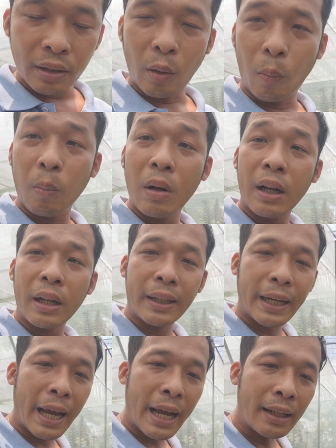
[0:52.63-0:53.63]
cũng à,
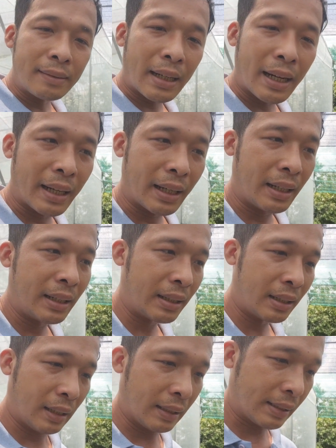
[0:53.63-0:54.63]
khá là
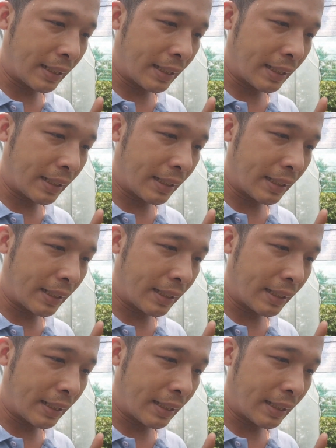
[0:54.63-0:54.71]
à,